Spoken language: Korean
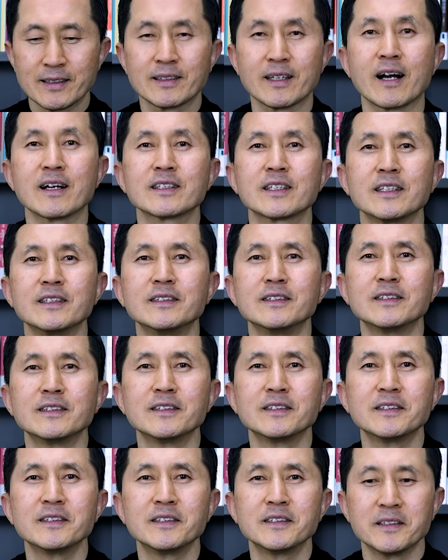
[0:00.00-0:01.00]
당신은
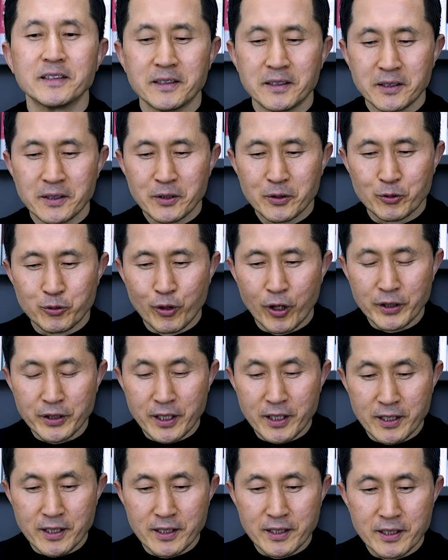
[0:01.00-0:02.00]

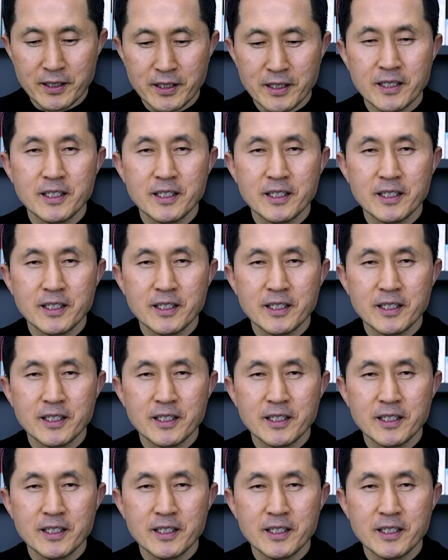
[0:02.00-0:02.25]
구원을